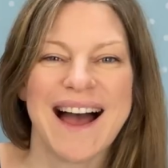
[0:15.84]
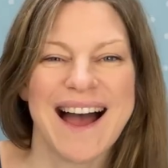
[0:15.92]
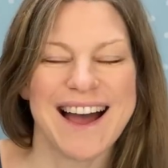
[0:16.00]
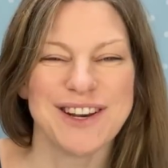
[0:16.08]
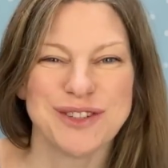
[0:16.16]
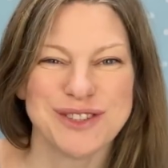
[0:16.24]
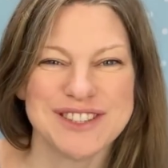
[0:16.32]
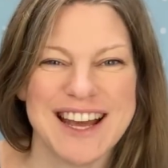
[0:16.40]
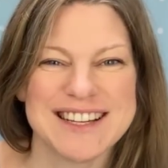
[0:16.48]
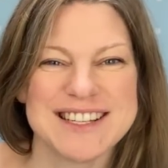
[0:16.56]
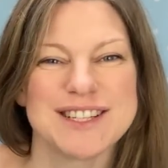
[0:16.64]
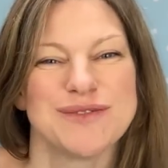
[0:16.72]
Hallo und
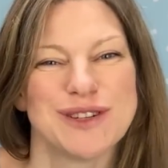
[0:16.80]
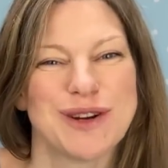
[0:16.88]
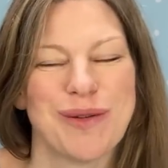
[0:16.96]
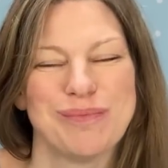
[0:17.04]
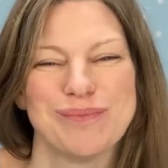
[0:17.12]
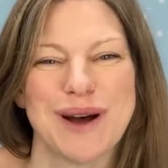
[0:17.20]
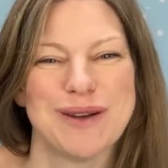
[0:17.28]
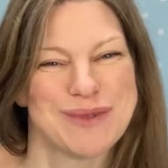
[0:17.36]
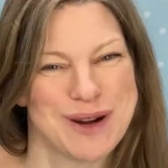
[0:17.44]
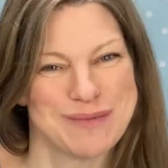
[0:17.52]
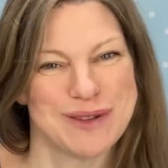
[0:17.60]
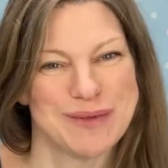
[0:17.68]
herzlich willkommen bei
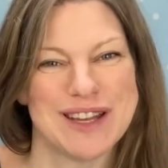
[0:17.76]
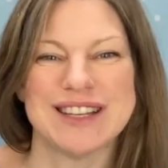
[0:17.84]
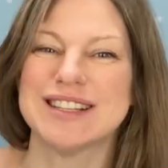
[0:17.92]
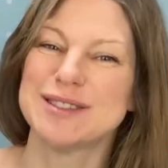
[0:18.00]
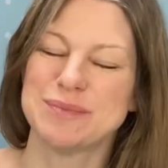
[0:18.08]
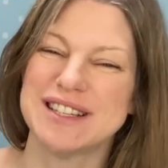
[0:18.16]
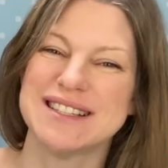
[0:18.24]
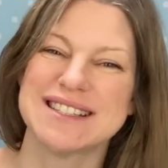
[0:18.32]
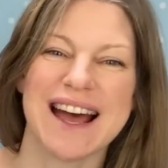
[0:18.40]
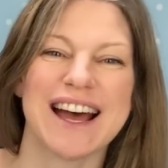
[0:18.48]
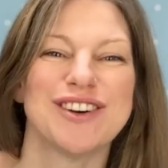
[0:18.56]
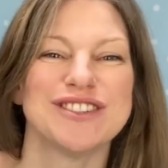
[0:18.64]
Mommy Made. Ich bin die
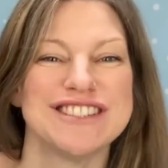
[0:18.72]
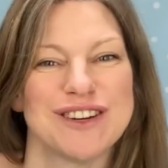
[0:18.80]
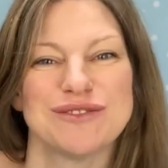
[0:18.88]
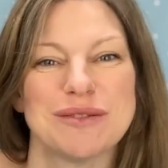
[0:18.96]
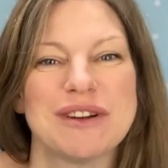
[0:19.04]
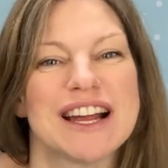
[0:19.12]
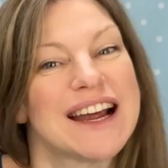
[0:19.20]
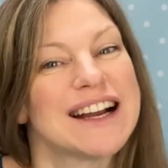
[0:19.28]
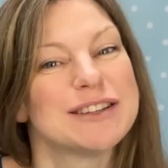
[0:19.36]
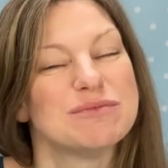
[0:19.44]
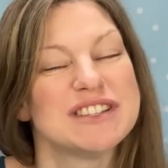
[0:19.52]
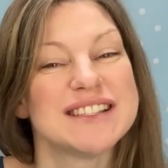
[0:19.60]
Sarah und hier auf dem Kanal
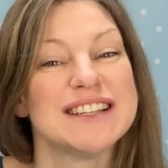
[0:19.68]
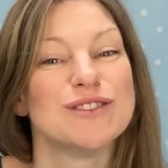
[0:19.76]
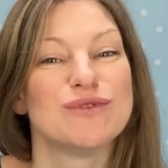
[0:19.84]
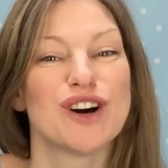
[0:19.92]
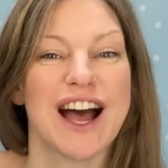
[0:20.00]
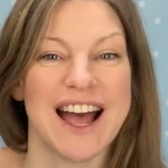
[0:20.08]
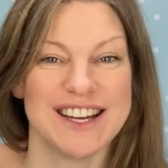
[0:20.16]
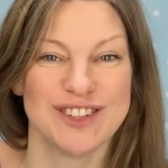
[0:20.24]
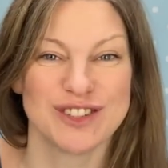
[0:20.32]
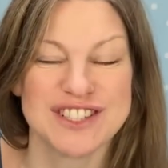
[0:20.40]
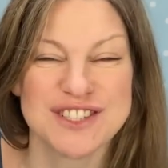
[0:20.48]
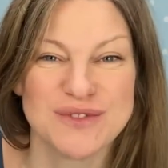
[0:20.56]
gibt es jede Woche ein
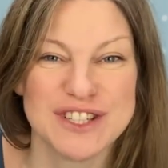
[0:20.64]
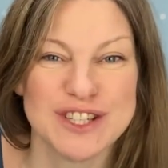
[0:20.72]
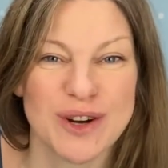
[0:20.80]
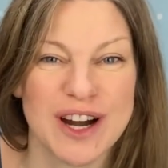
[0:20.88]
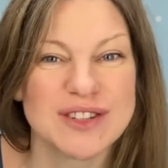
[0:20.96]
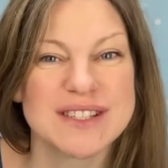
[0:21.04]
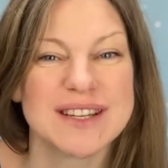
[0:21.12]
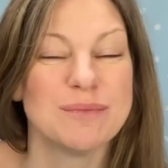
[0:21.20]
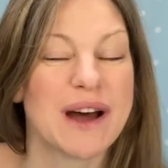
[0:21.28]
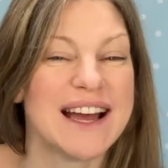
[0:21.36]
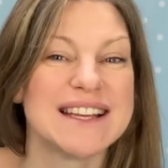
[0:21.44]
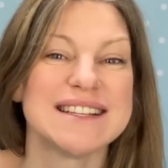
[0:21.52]
neues Video aus den
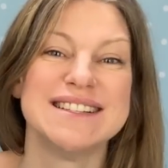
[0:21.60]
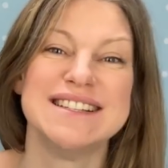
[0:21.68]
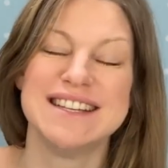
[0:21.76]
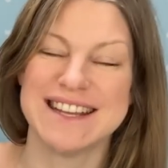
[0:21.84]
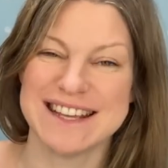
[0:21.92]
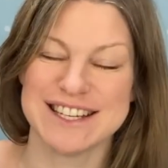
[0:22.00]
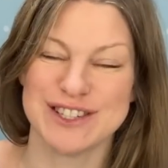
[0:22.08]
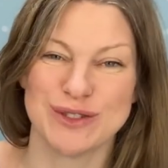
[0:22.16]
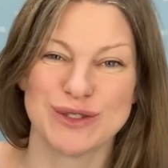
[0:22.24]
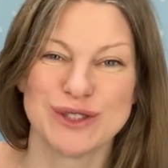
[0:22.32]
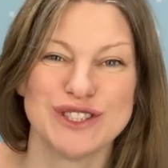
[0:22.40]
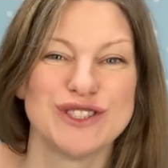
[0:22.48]
Bereichen Nähen
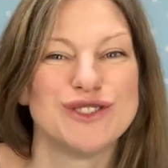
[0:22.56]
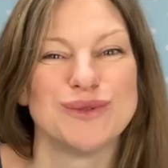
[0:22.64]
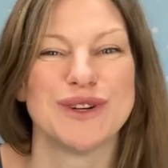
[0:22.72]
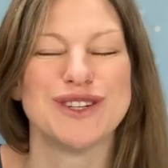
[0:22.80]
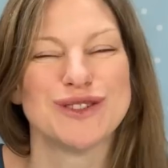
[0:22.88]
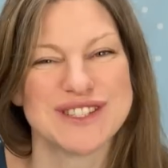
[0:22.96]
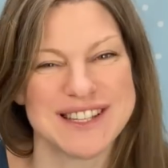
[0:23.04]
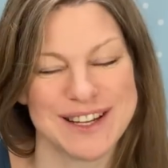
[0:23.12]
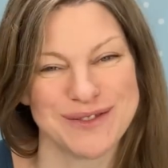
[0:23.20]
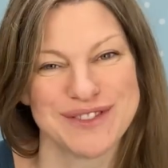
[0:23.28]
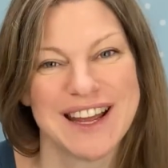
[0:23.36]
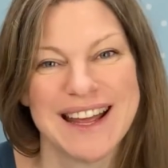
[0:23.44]
und
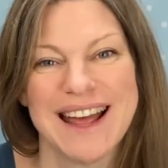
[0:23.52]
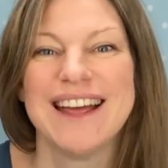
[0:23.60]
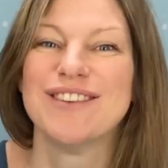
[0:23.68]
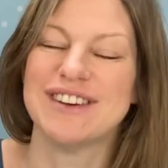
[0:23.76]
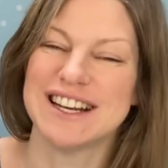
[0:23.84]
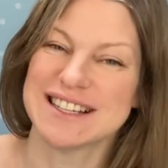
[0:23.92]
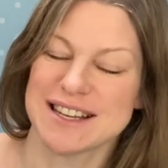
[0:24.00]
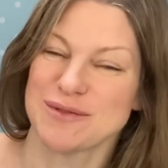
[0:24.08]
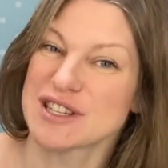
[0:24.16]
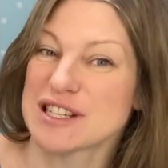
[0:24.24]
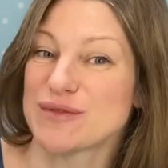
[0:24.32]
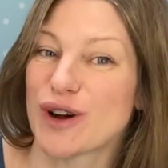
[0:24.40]
Do-It-Yourself. Wenn das
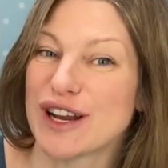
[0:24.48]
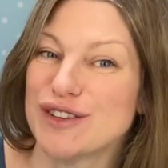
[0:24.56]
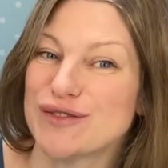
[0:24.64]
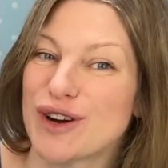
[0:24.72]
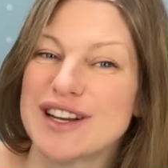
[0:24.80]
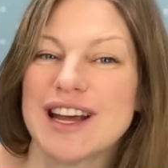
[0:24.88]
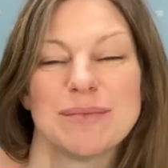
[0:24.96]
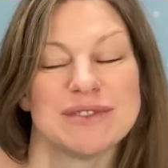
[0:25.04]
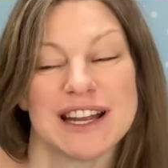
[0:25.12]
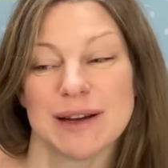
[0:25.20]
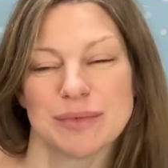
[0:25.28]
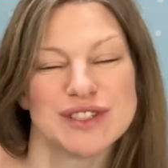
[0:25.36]
etwas ist, woran ihr Freude habt,
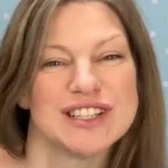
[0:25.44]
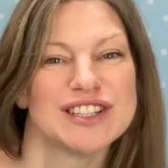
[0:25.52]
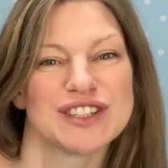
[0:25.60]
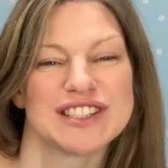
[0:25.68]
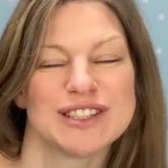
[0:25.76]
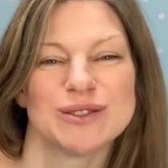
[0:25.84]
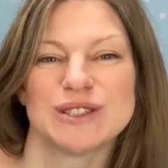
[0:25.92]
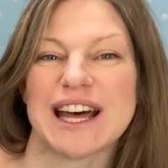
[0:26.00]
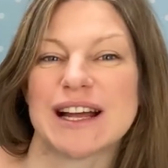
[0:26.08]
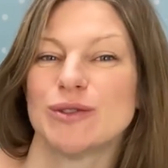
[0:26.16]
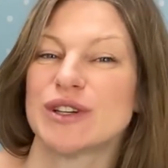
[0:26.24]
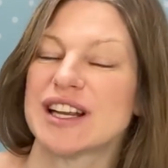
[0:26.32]
dann abonniert doch den
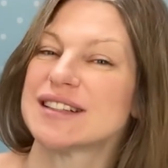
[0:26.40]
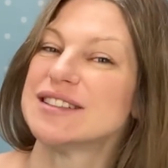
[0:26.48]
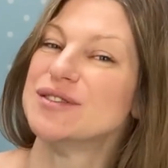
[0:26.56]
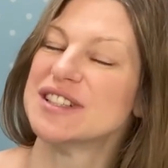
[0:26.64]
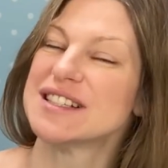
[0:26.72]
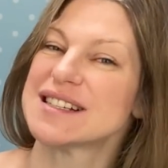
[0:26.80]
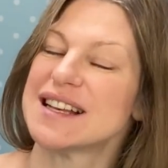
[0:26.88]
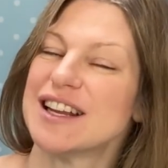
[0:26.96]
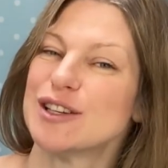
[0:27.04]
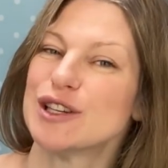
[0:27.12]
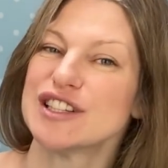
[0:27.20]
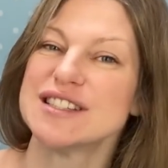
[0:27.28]
Kanal und aktiviert das kleine
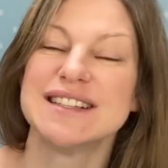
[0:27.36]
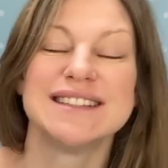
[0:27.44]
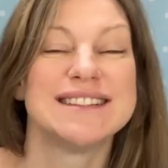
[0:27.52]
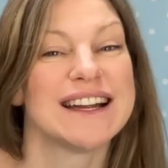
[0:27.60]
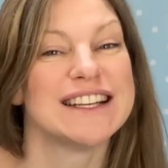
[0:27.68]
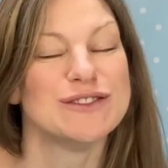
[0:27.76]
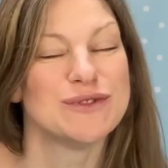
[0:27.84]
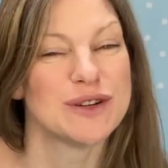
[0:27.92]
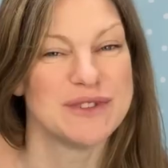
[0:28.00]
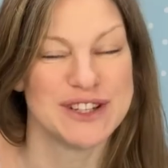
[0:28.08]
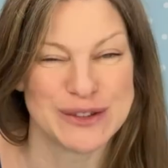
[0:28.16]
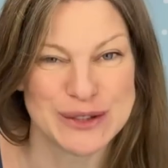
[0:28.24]
Glöckchen. Dann
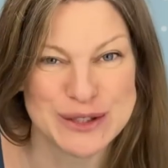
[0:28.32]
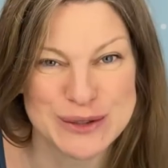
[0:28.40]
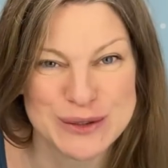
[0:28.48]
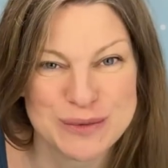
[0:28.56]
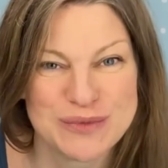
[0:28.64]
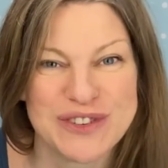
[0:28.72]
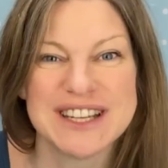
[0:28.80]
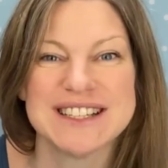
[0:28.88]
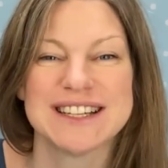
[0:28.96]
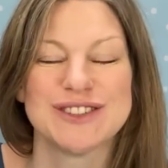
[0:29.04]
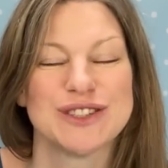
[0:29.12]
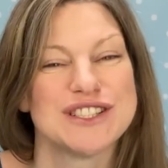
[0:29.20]
informiert euch YouTube, wenn ich
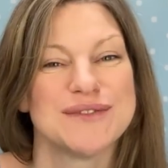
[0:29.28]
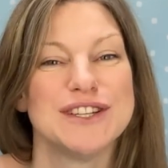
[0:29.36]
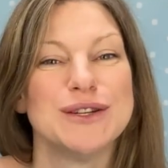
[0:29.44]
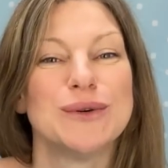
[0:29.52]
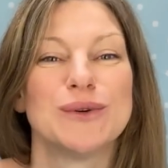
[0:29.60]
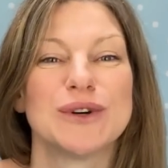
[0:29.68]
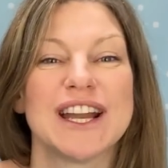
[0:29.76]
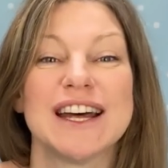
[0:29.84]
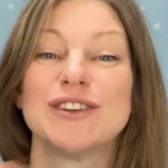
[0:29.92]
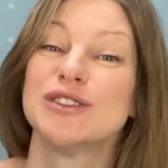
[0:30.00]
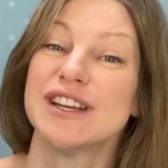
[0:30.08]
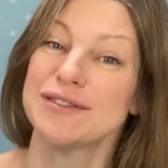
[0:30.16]
ein neues Video hochlade
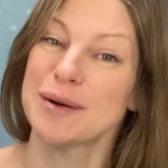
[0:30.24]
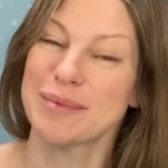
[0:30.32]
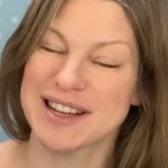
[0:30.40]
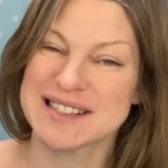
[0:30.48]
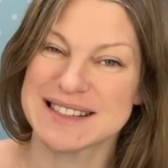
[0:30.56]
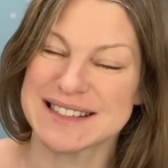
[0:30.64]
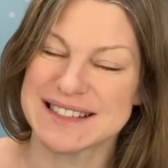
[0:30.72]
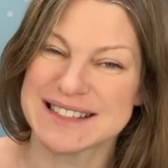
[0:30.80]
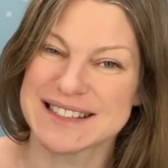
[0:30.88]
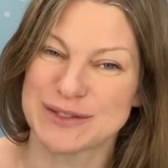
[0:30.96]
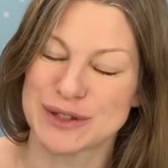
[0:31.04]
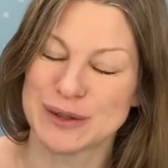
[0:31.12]
und ihr verpasst nichts
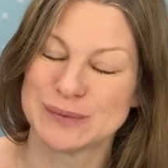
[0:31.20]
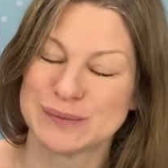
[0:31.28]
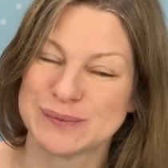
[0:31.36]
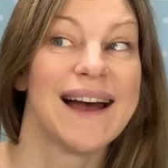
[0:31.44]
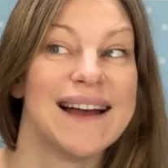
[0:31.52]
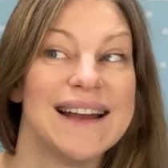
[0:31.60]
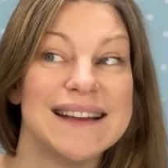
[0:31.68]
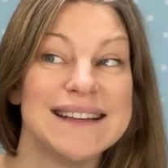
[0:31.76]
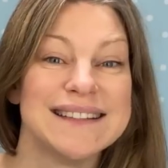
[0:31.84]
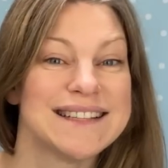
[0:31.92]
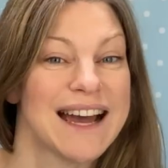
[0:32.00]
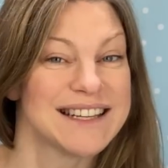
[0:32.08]
davon.
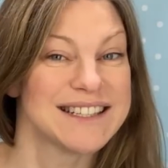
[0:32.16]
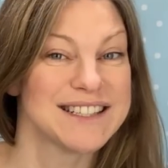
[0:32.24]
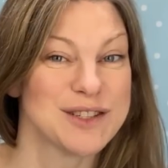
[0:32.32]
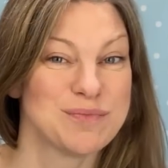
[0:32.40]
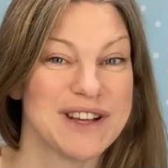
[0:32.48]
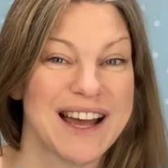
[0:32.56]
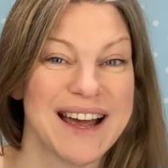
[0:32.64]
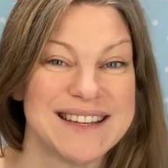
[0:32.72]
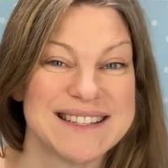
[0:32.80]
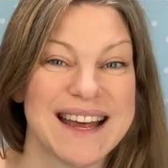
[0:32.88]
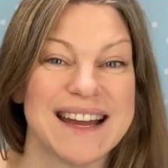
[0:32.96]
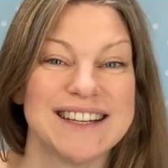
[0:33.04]
Ich hatte es
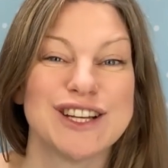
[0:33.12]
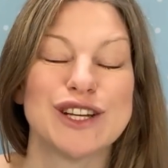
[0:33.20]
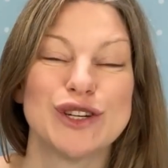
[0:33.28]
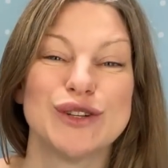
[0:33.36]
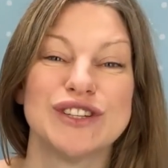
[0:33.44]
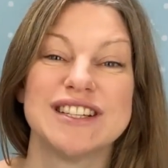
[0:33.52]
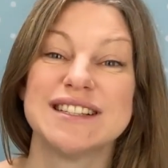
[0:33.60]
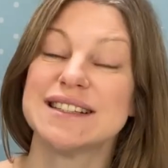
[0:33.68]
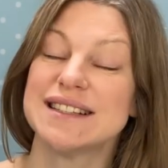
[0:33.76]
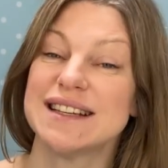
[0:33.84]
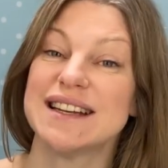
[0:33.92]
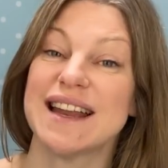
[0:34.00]
bereits angekündigt
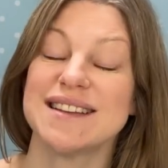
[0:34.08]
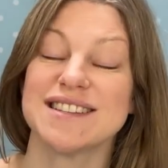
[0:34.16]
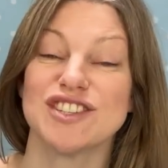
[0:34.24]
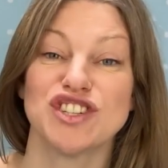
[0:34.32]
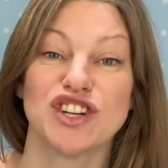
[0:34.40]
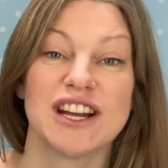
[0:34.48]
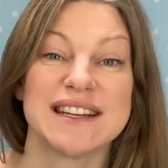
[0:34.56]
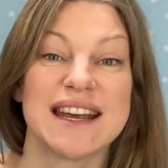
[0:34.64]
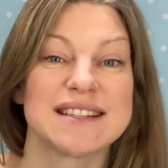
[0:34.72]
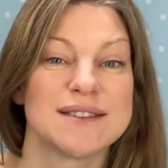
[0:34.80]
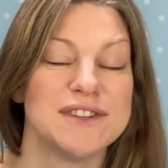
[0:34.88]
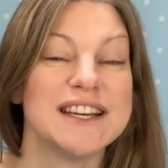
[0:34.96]
in den letzten
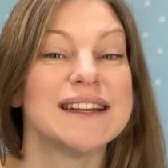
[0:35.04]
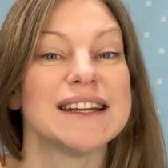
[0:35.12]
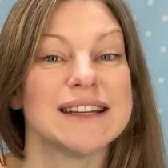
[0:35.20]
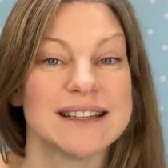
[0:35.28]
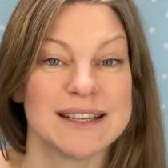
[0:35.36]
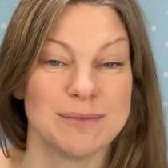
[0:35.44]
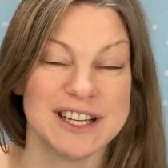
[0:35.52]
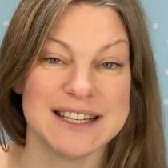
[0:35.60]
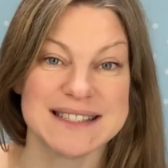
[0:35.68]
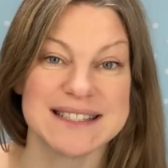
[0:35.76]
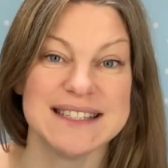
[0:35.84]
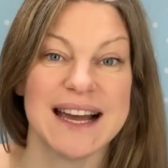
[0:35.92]
Shirt-Tags. Wir nähen
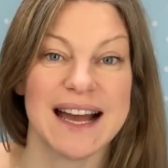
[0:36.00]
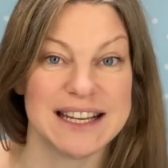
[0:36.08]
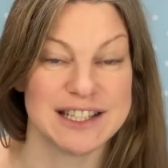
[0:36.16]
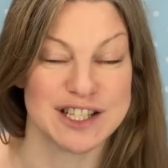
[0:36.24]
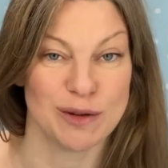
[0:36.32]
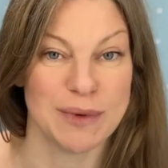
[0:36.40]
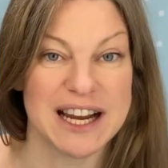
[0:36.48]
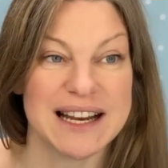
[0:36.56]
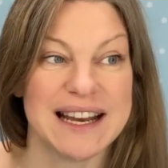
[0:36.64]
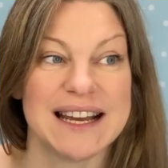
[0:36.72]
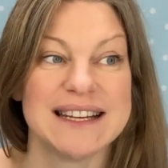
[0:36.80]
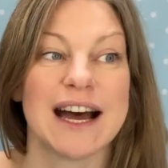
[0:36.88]
demnächst hier ein
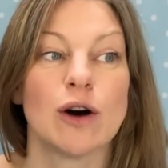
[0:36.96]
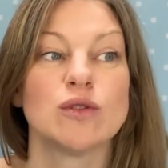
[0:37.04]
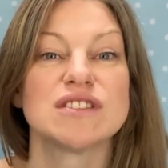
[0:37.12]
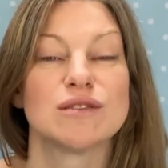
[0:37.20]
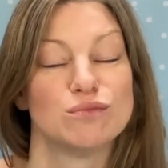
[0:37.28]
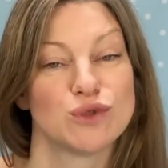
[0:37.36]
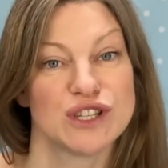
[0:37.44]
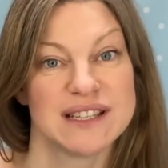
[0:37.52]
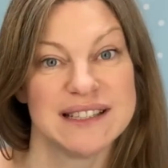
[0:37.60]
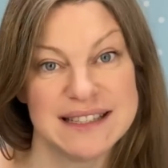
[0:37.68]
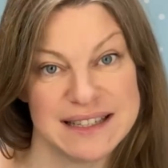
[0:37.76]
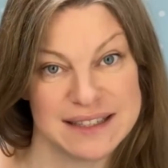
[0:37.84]
Sommerkleid aus
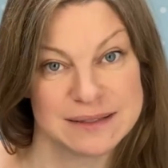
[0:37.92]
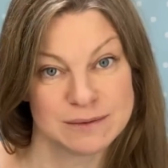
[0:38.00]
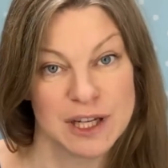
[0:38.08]
Musselin.